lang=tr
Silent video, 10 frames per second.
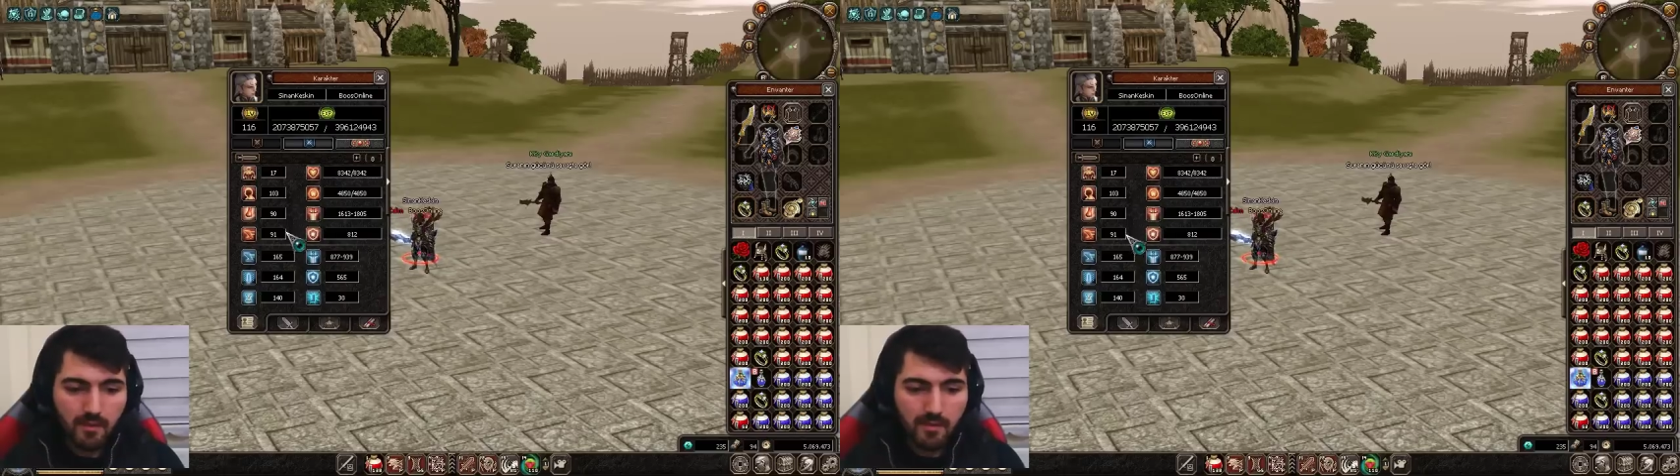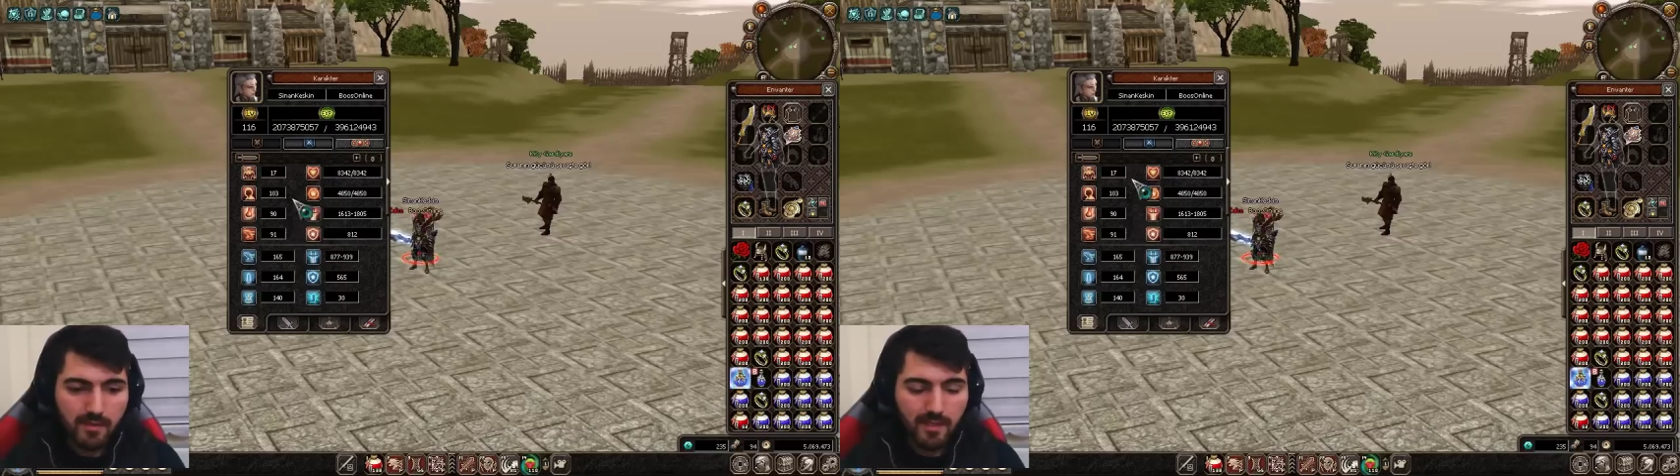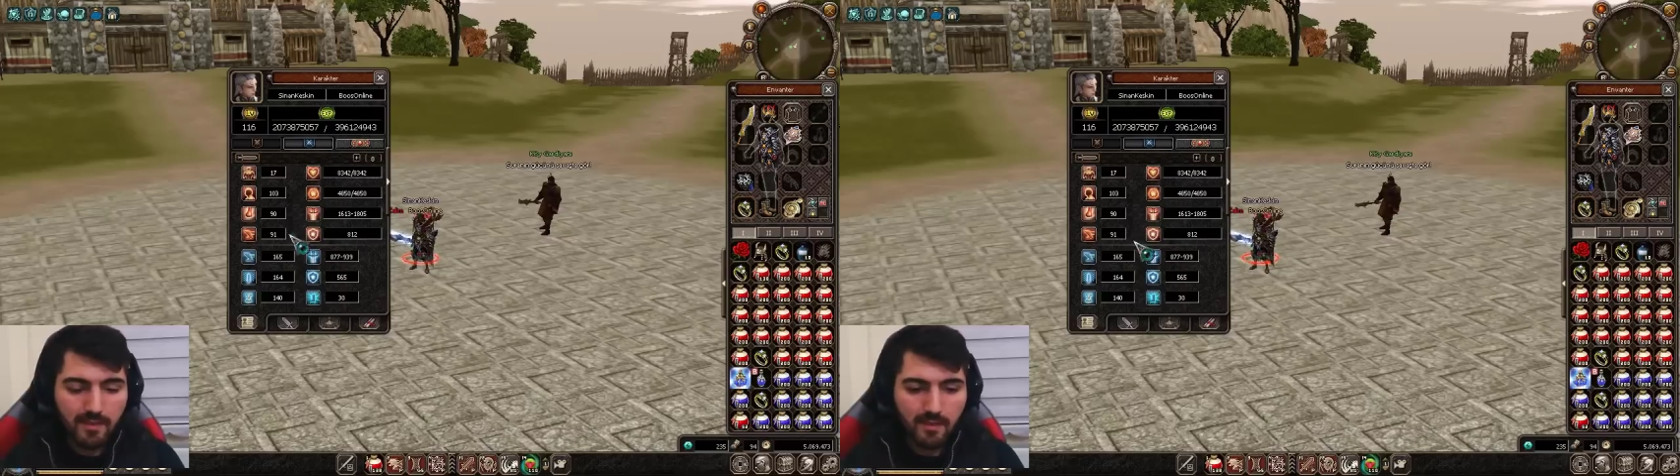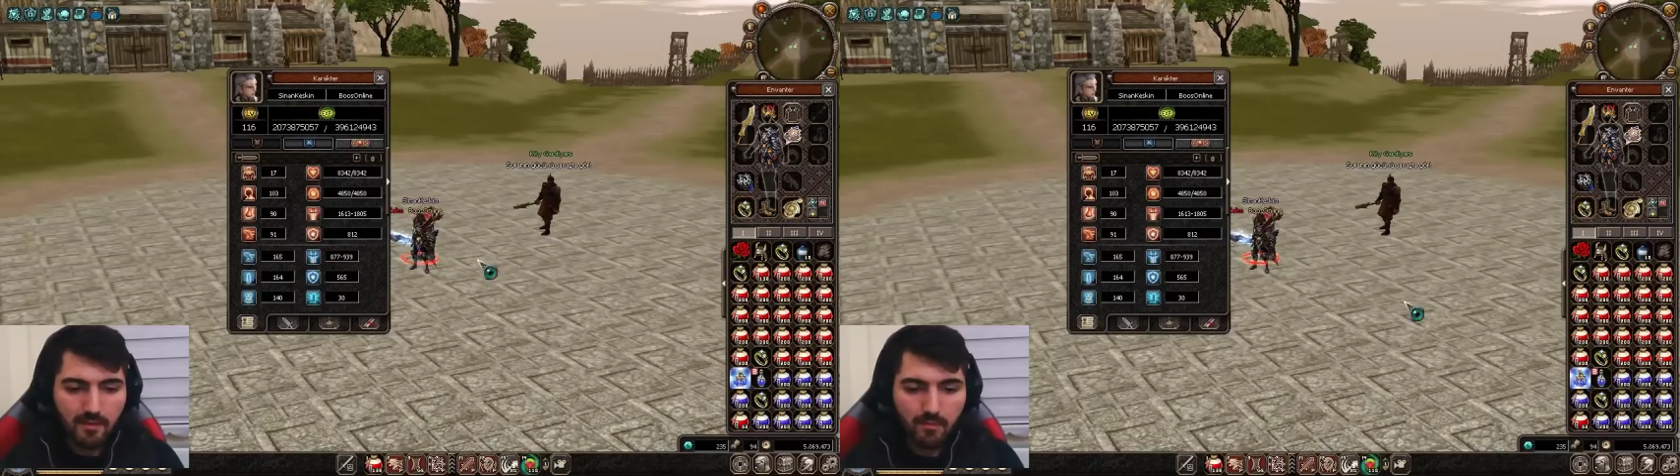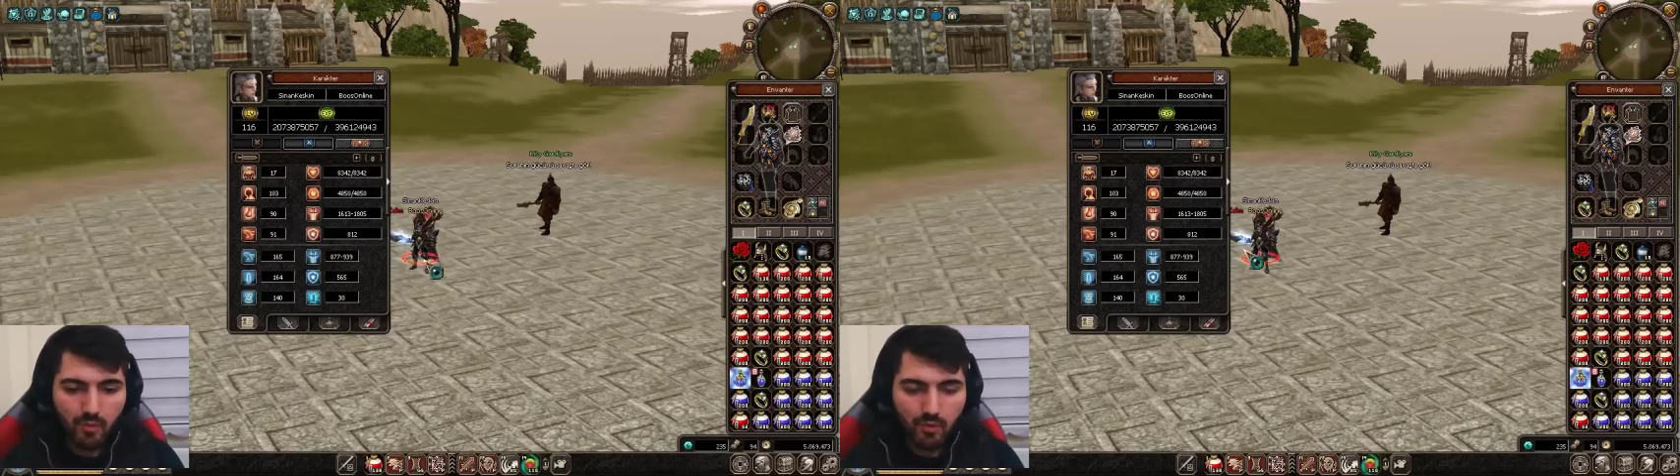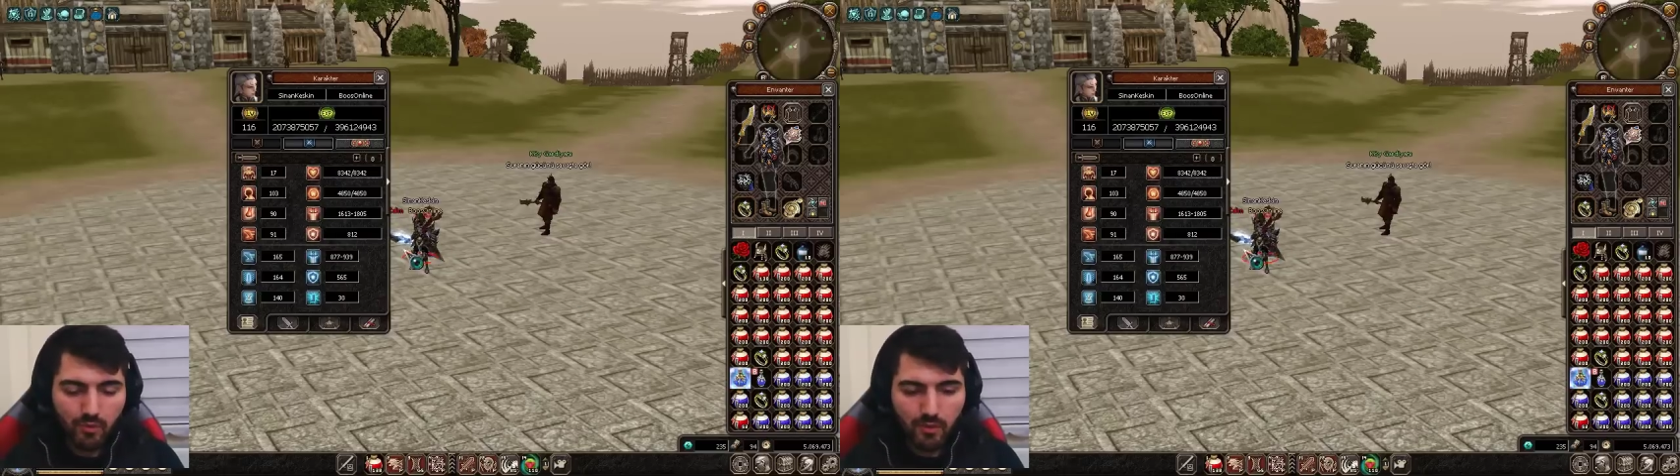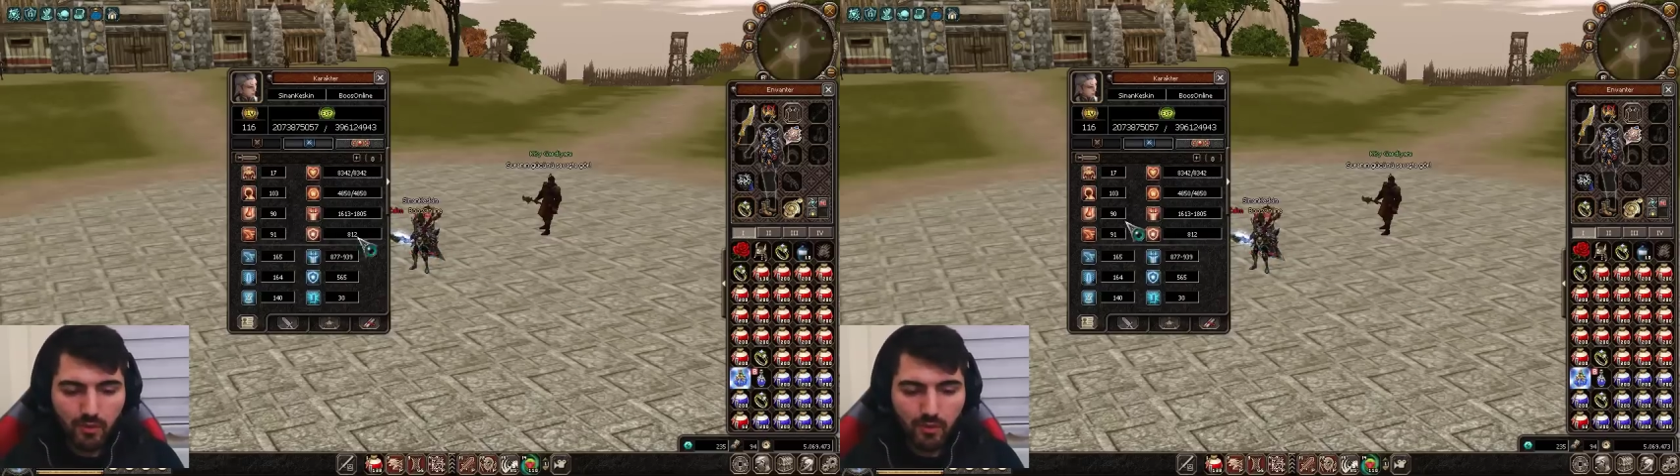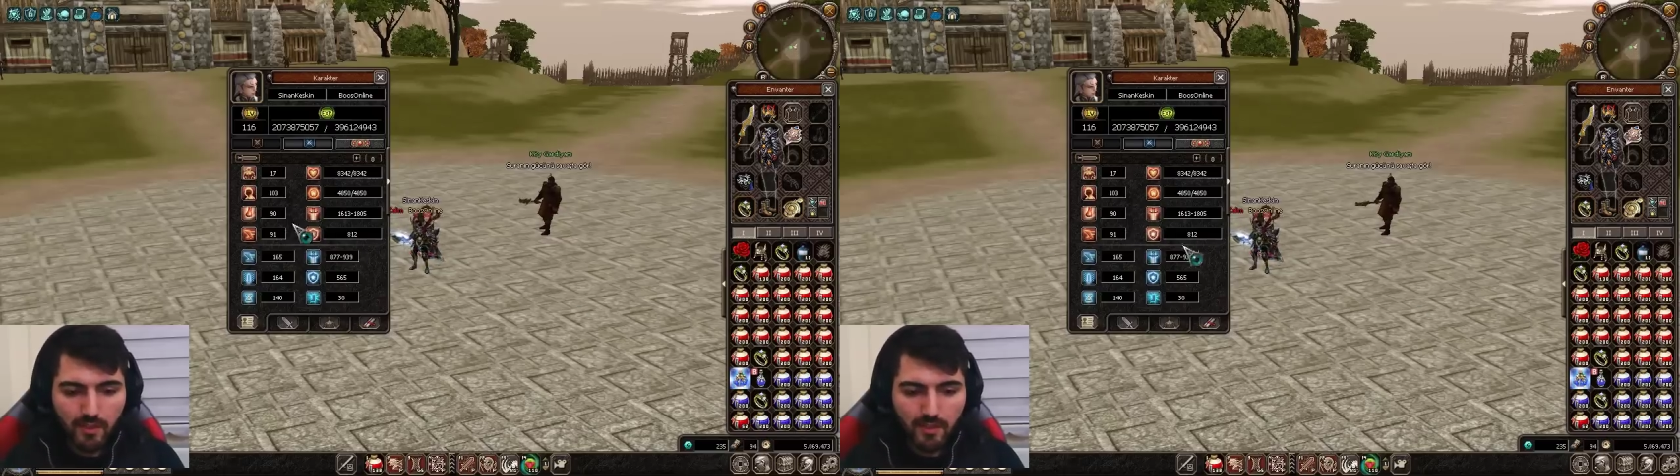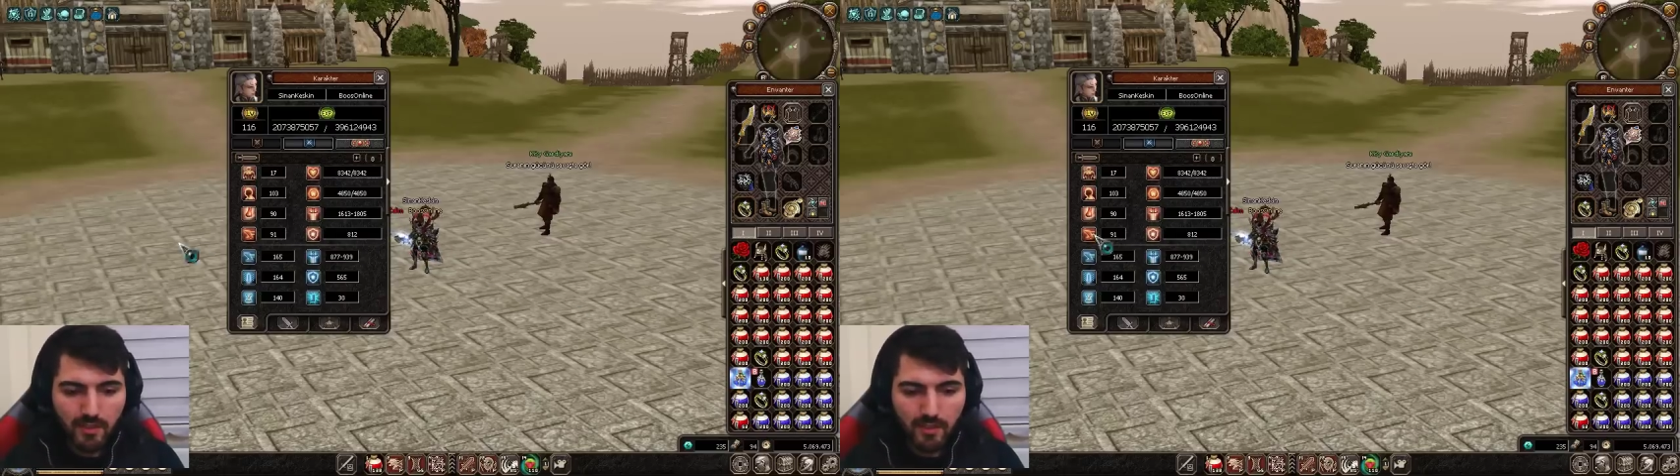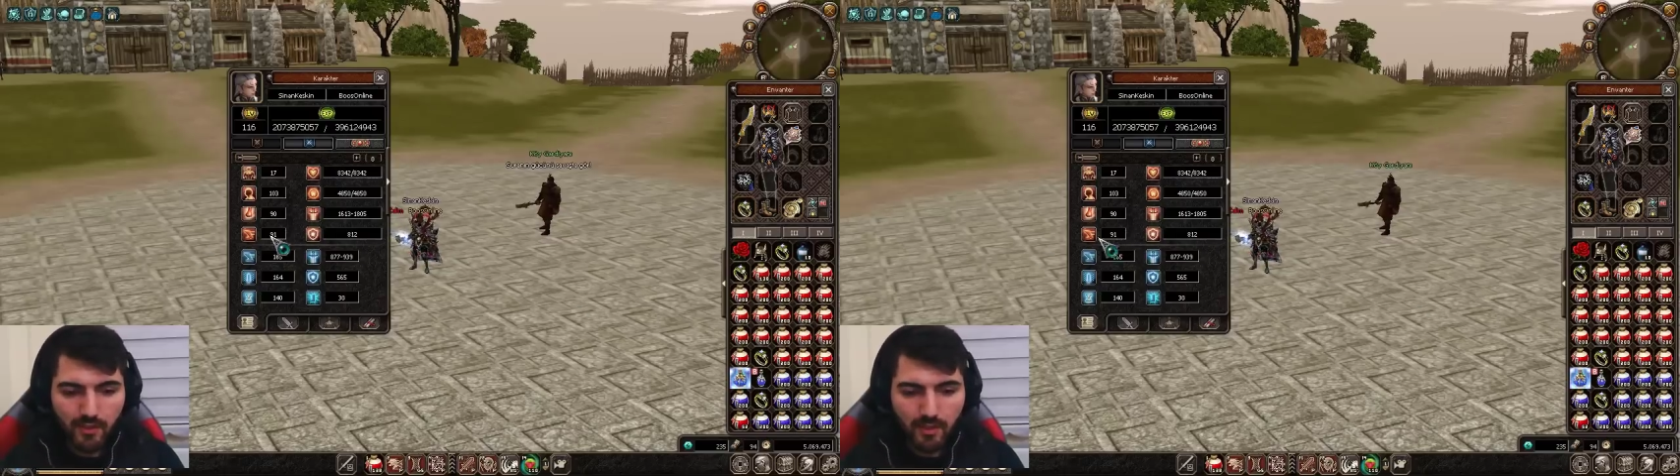Zaten büyülü soru oynayan
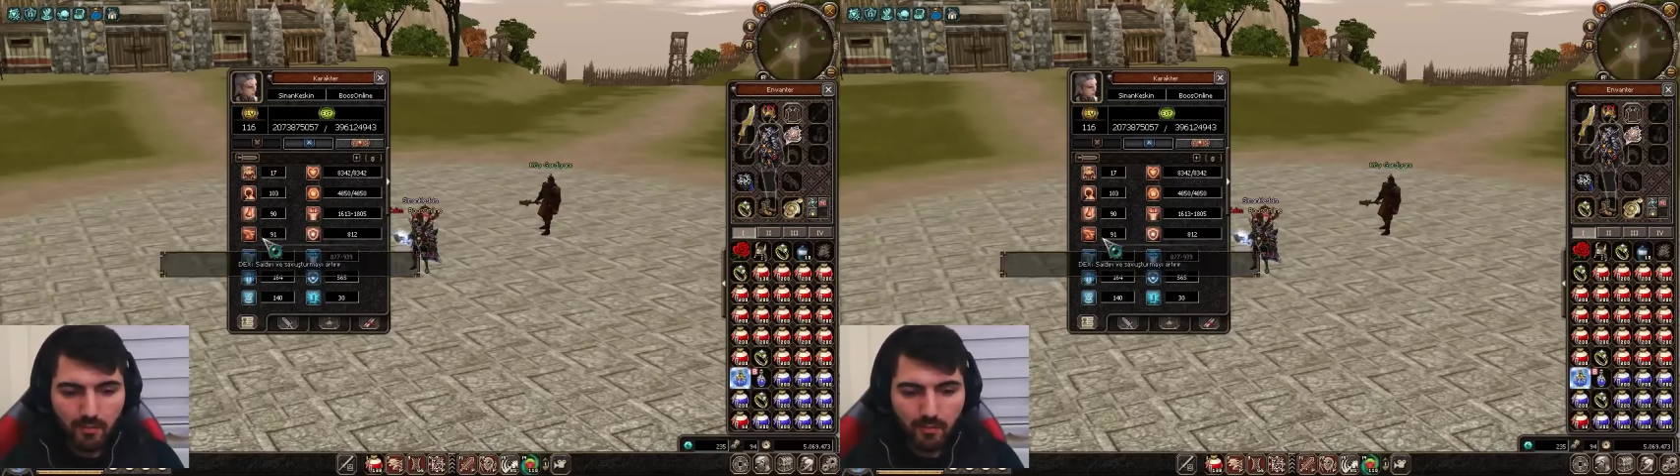arkadaşlar